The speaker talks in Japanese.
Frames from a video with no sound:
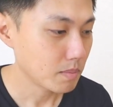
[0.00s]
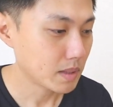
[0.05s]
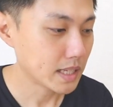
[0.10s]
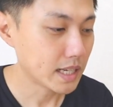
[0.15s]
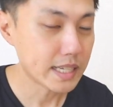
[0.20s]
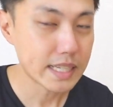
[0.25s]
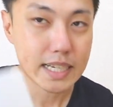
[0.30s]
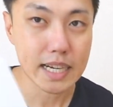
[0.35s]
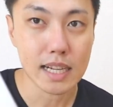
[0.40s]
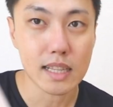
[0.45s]
まあ、
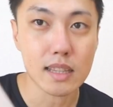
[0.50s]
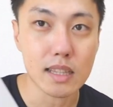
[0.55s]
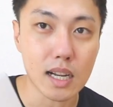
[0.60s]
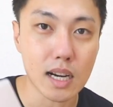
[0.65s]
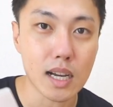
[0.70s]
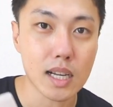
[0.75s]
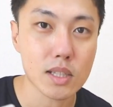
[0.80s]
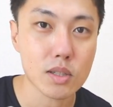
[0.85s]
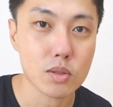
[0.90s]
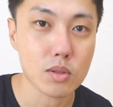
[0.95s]
何かあった
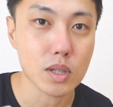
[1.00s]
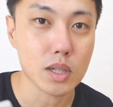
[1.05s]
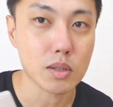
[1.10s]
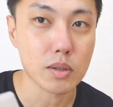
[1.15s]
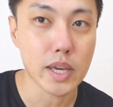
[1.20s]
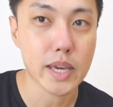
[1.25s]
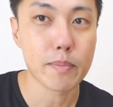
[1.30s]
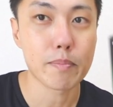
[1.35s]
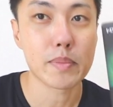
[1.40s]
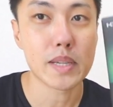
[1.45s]
らちょっとあ
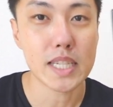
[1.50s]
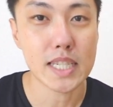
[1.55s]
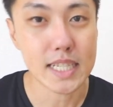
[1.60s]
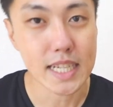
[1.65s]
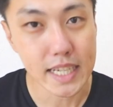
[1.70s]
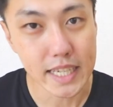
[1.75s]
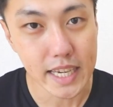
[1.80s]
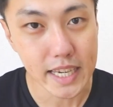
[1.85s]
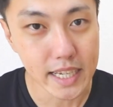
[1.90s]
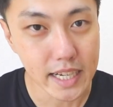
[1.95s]
の返品し
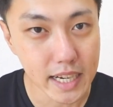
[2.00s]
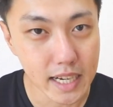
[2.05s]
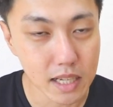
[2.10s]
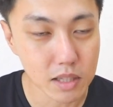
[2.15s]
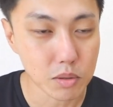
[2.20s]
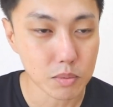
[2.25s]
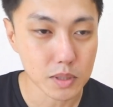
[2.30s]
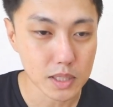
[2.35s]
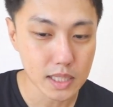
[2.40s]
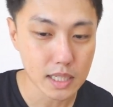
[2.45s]
なきゃいけない
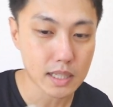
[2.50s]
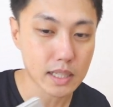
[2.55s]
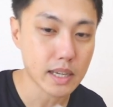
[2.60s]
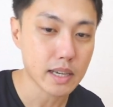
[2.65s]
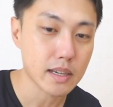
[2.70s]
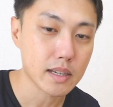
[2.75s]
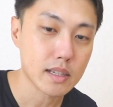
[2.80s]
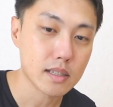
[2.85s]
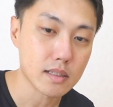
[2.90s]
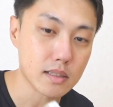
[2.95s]
なと思ったん
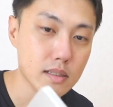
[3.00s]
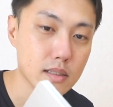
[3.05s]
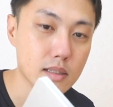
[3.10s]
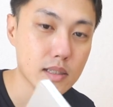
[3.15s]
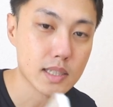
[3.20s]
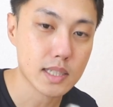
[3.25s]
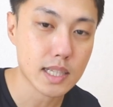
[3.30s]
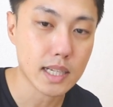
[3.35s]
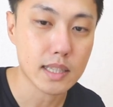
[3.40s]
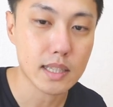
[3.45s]
で、う
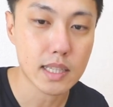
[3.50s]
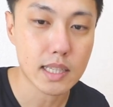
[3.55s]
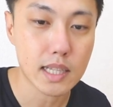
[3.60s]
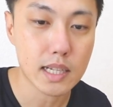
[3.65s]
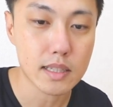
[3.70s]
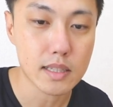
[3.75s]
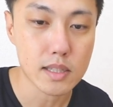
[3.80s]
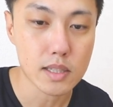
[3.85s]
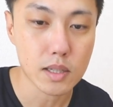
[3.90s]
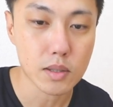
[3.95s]
ん、使ってい
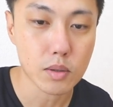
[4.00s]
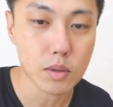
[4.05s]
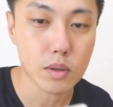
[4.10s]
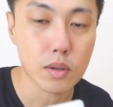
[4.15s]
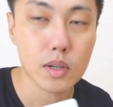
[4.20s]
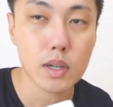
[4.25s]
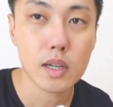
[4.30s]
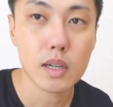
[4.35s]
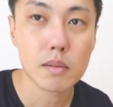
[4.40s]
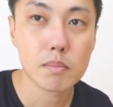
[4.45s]
たんですけ
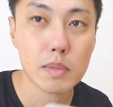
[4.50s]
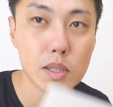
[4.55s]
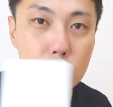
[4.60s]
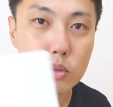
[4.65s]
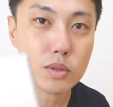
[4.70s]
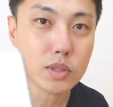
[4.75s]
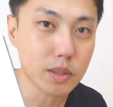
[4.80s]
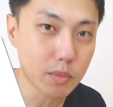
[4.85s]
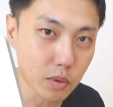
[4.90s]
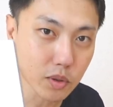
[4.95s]
ど、まあ、
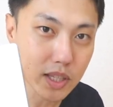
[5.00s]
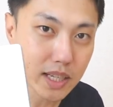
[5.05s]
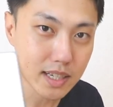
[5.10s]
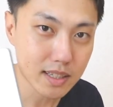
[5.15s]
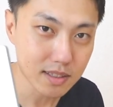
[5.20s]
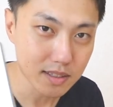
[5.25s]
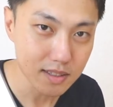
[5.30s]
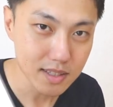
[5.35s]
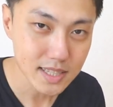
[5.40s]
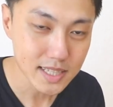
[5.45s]
特に問題
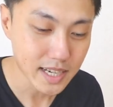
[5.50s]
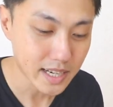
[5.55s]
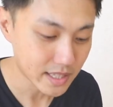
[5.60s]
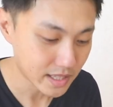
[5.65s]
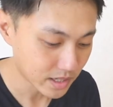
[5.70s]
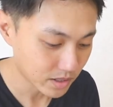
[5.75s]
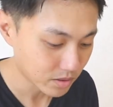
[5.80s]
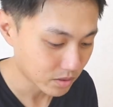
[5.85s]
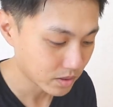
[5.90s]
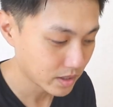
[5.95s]
なく使え
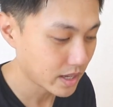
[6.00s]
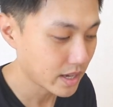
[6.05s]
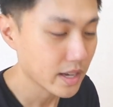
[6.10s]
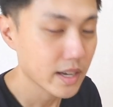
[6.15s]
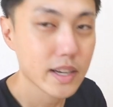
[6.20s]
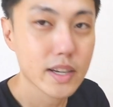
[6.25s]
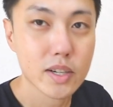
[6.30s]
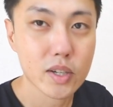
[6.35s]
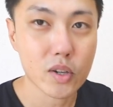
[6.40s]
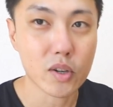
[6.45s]
ているので
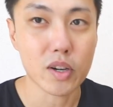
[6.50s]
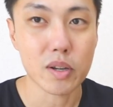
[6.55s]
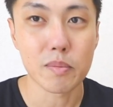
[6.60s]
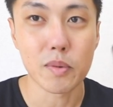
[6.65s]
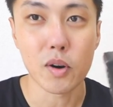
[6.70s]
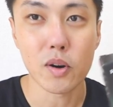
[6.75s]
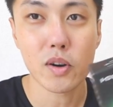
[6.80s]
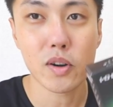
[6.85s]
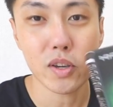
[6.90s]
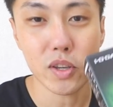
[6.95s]
これ
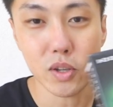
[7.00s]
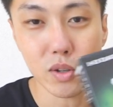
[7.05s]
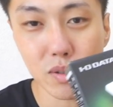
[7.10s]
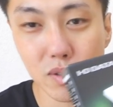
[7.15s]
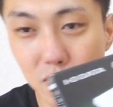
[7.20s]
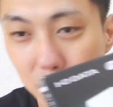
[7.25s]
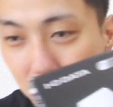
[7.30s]
も用